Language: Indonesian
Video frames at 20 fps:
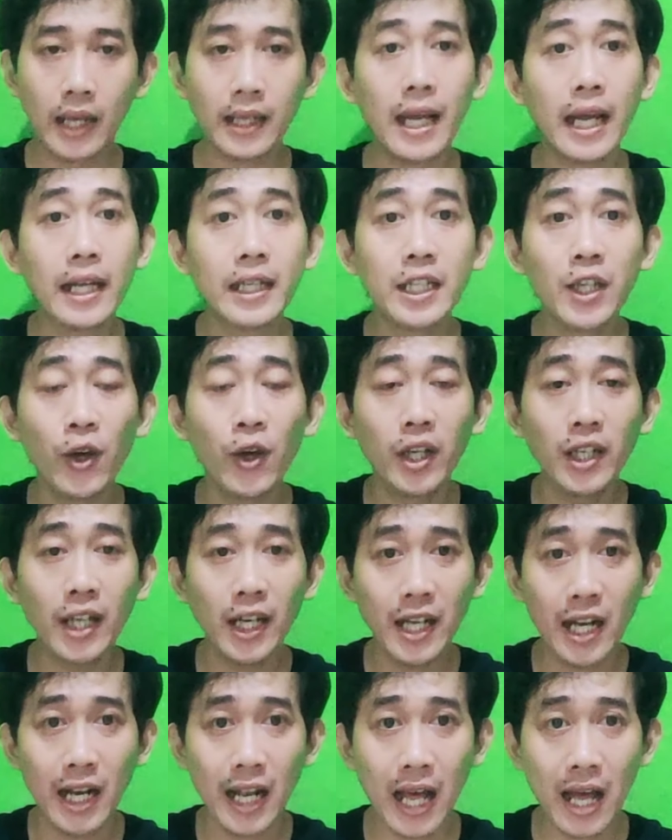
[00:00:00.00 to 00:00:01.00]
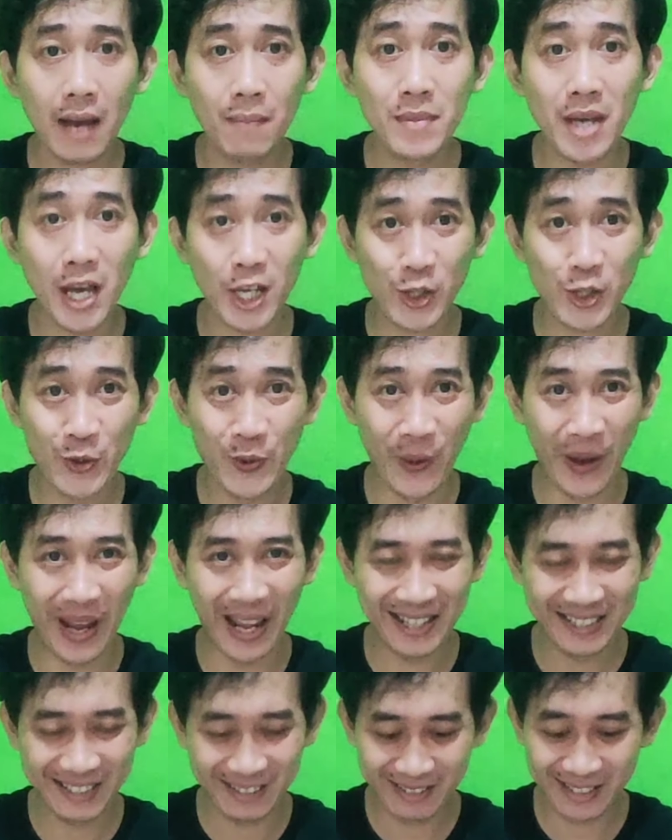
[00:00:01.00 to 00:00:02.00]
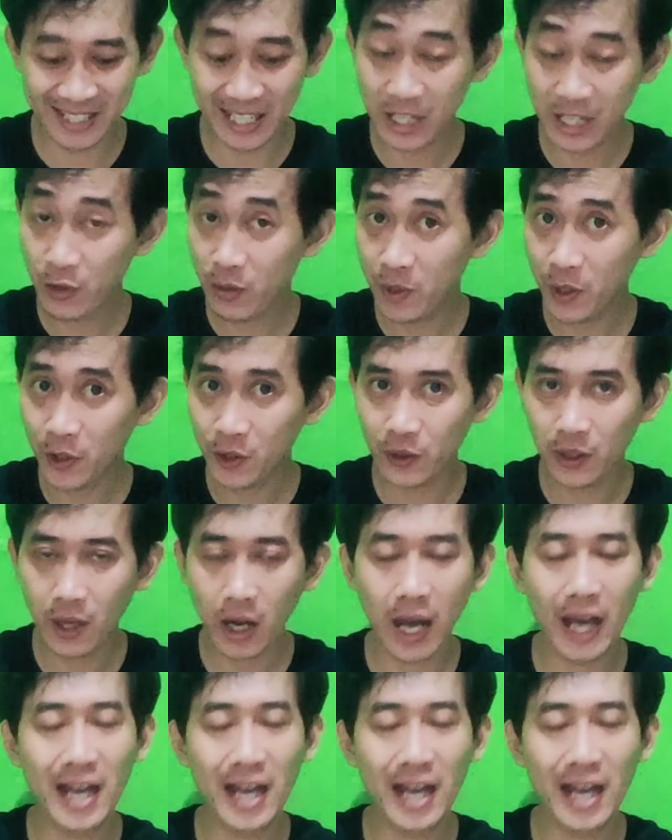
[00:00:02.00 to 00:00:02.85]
dan Dio ini adalah bias gue jadi gue beruntung